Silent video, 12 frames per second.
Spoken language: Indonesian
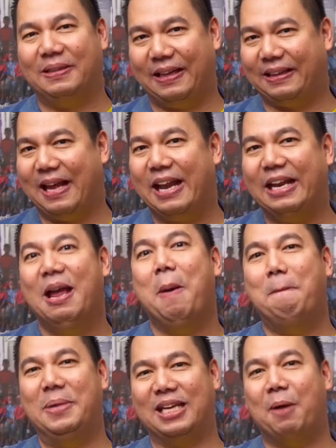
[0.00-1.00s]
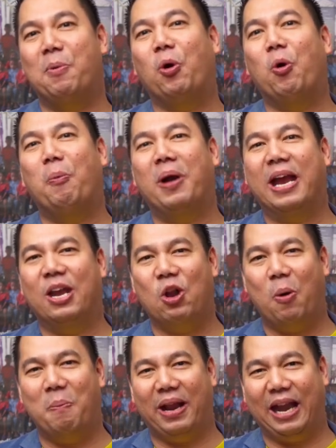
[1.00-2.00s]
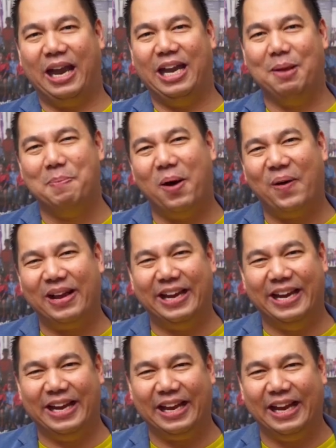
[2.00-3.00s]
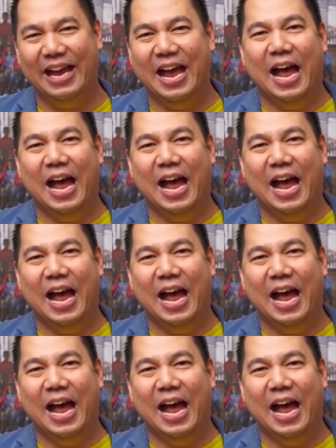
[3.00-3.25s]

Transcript: tertarik bisa menghubungi nomor di bawah ini.